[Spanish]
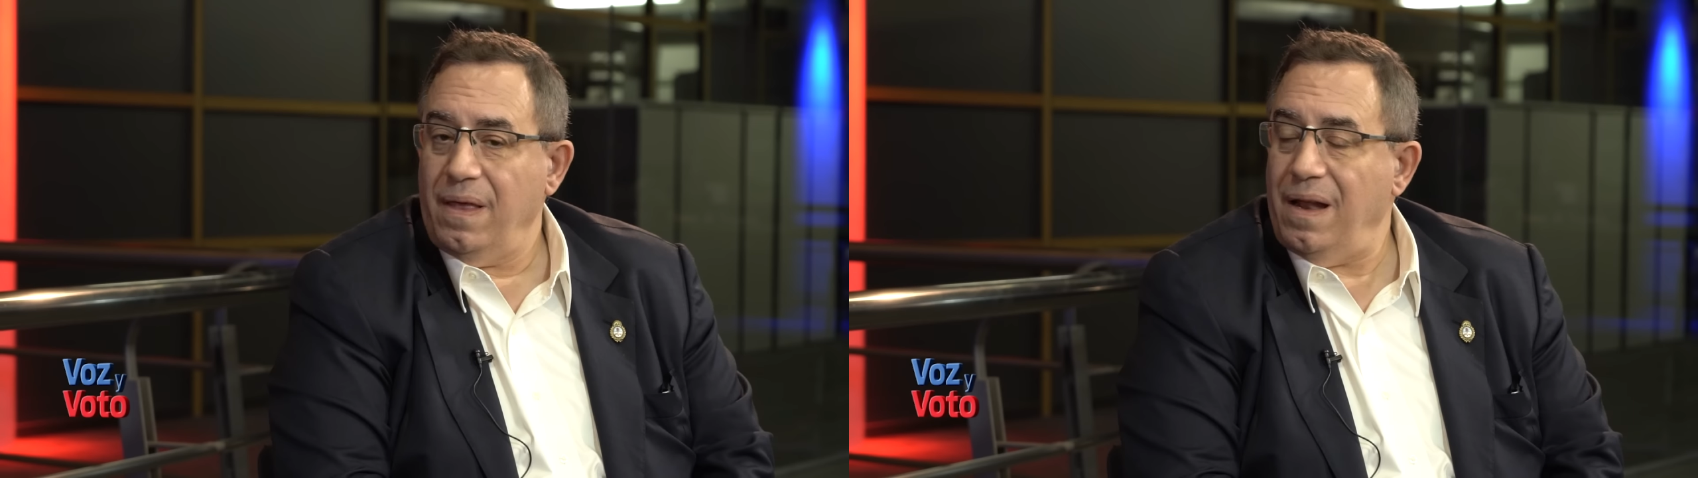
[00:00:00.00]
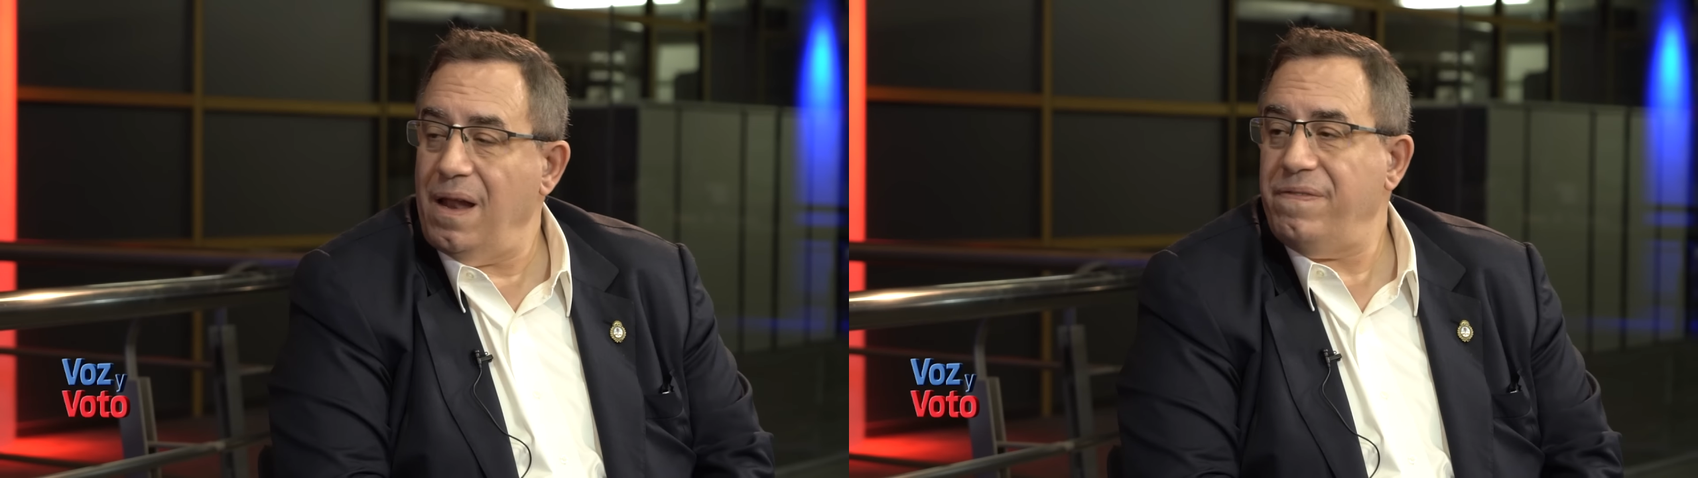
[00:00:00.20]

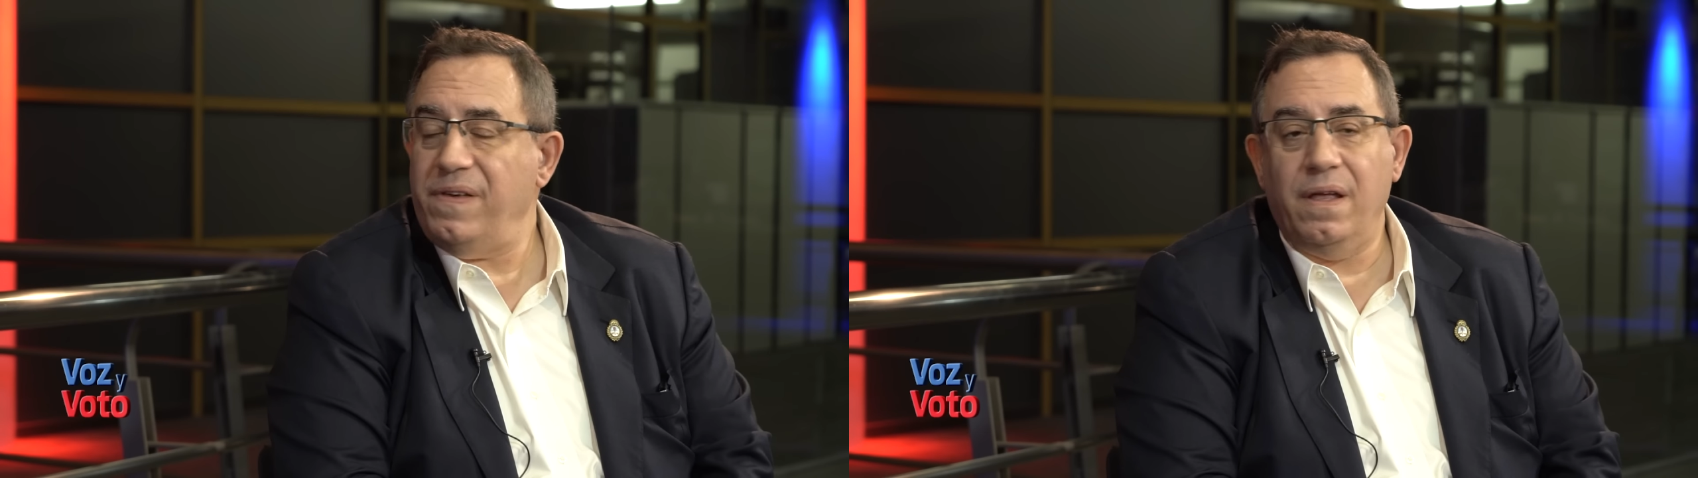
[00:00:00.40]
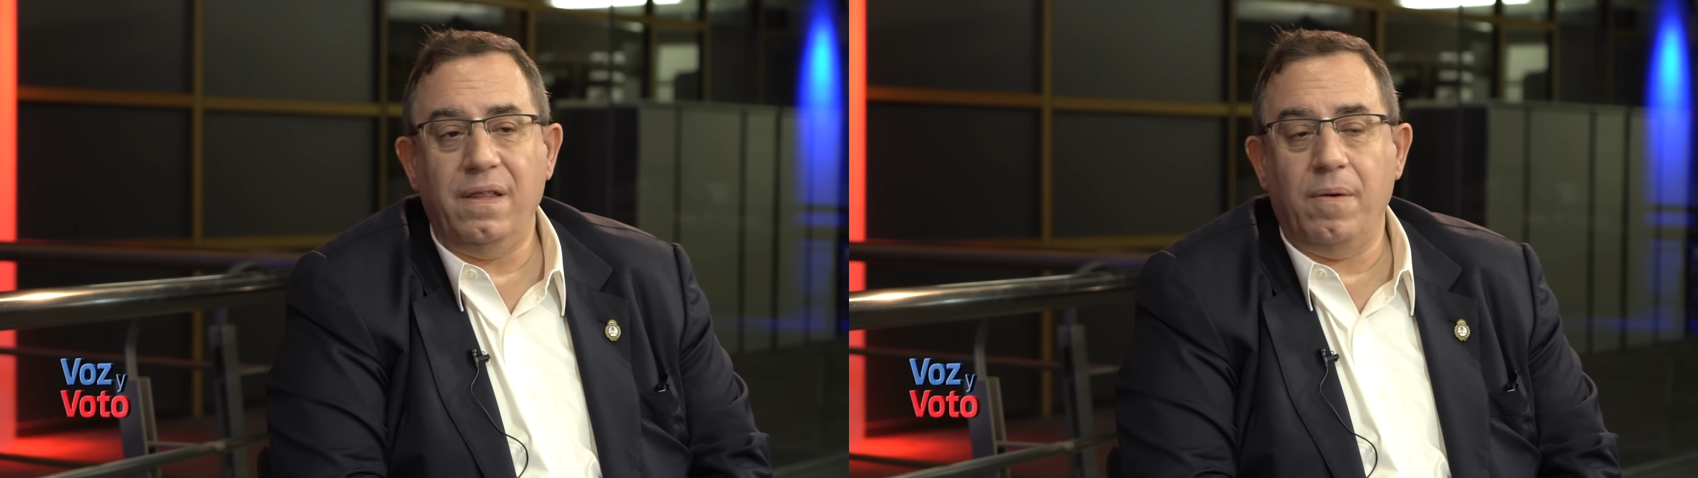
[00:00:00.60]
en la
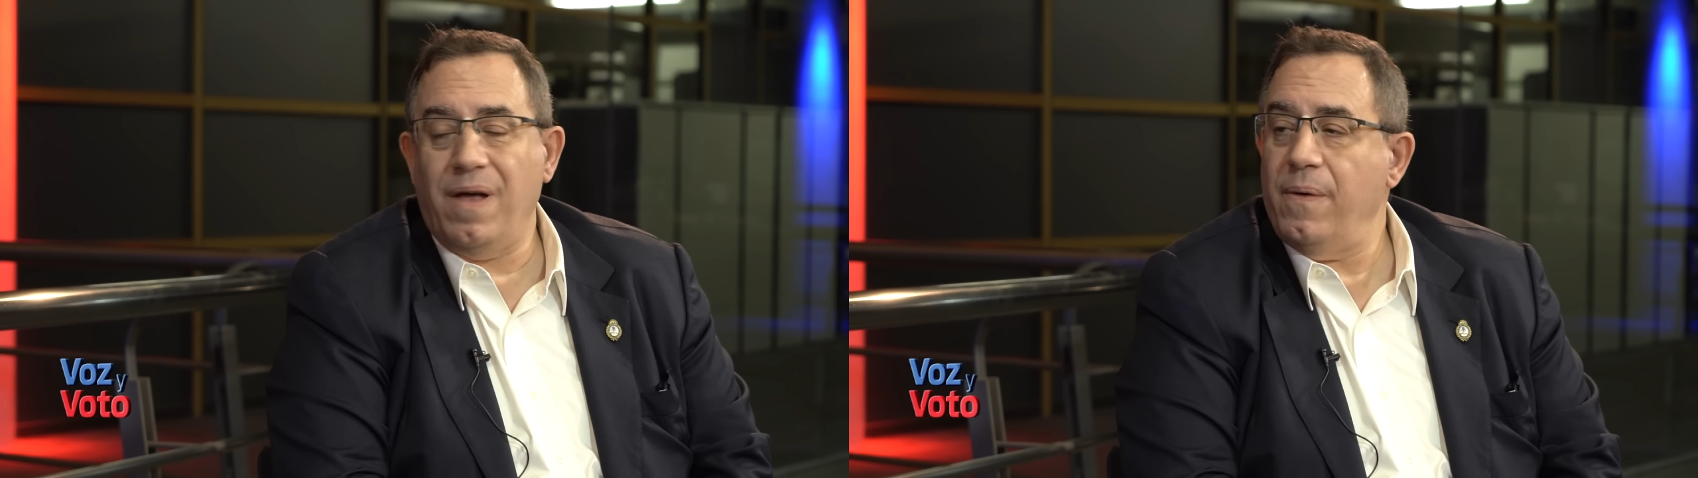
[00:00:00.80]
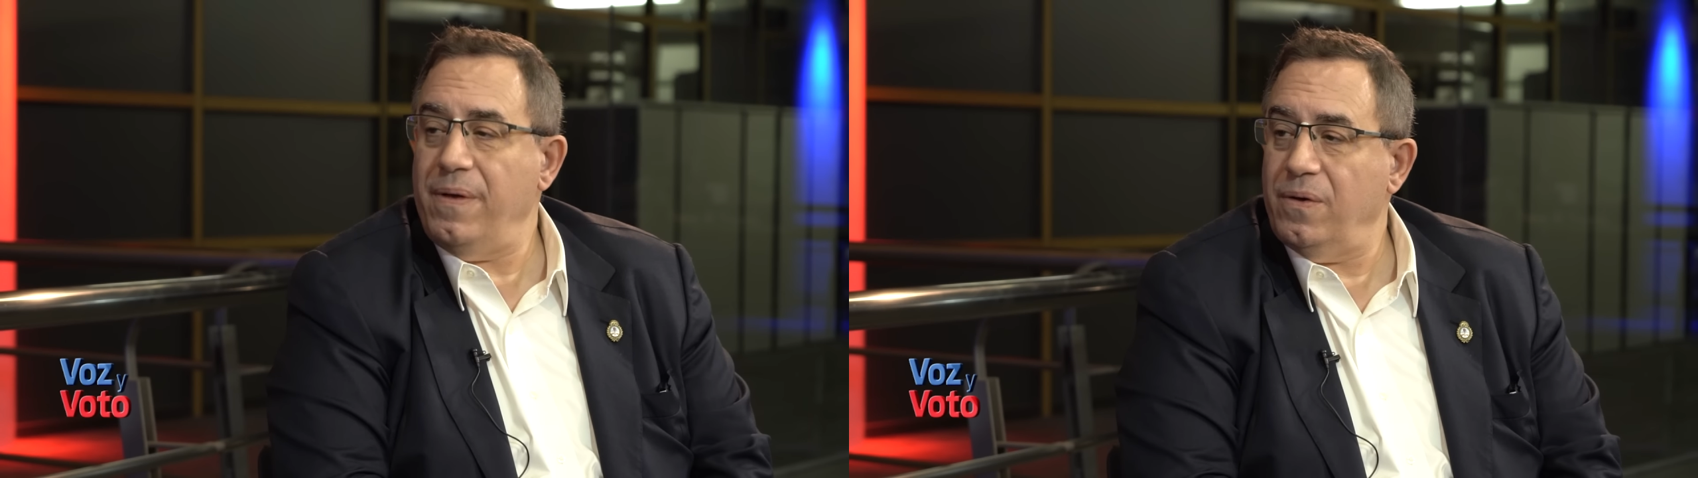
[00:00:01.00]
fiesta
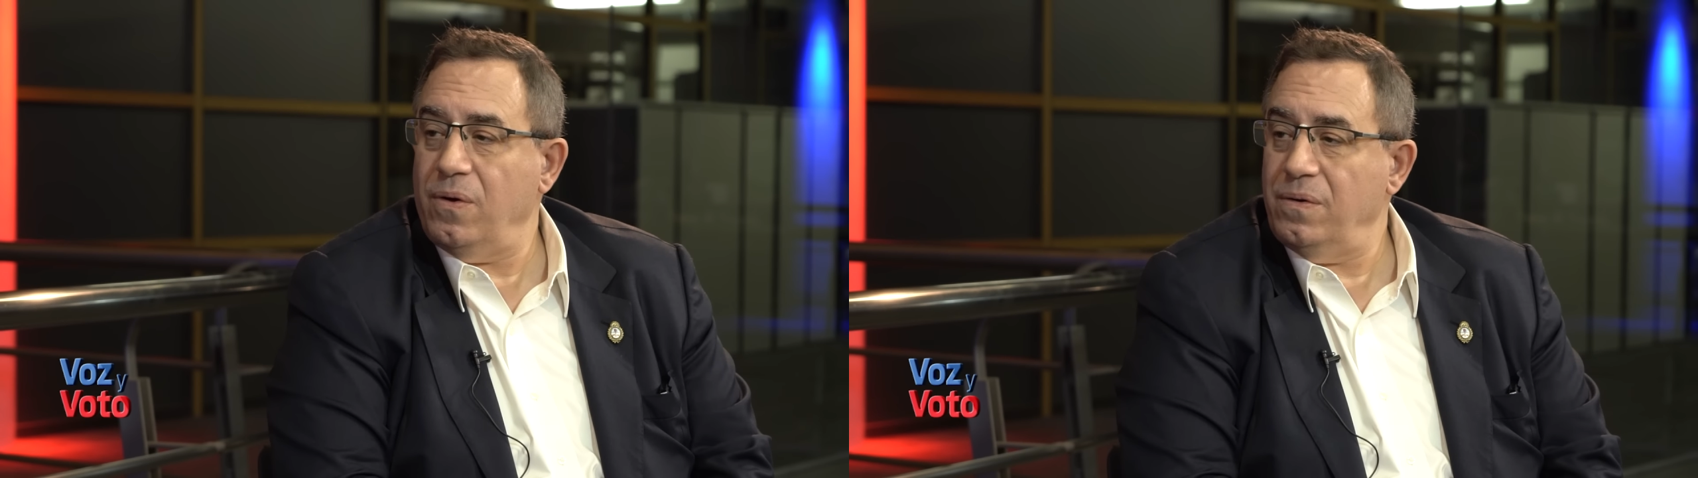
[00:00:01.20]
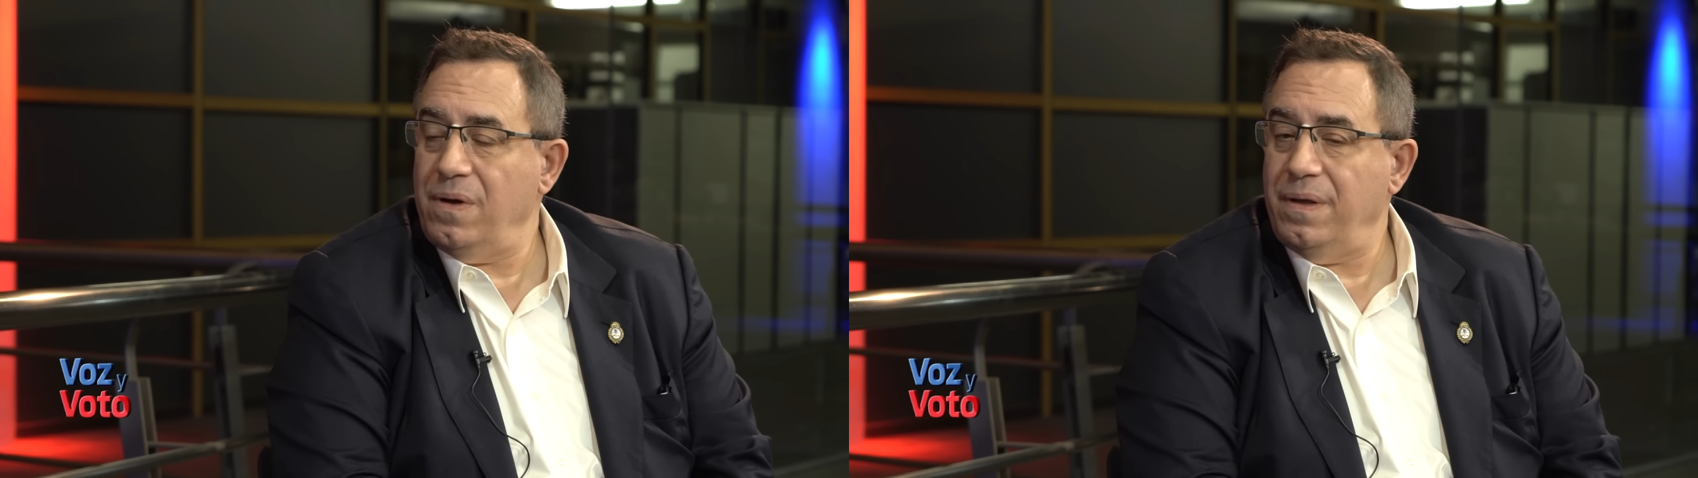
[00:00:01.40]
con,